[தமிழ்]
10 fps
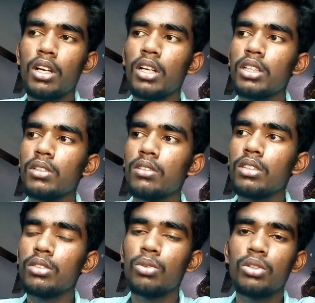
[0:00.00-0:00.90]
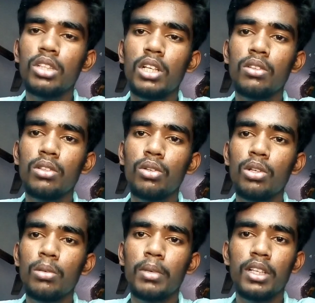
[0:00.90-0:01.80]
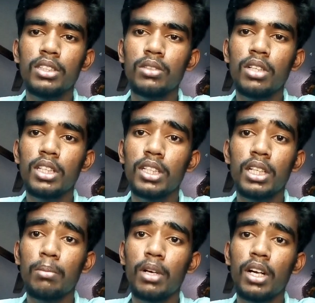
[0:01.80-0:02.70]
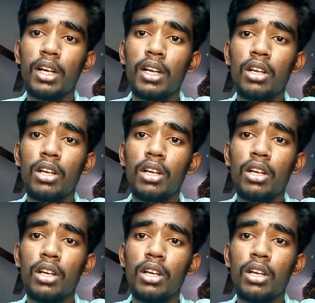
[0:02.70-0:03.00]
அடுத்து வந்து சோசியலில் வந்து ஒரு பதினஞ்சு வினா கிட்ட கேட்பாங்க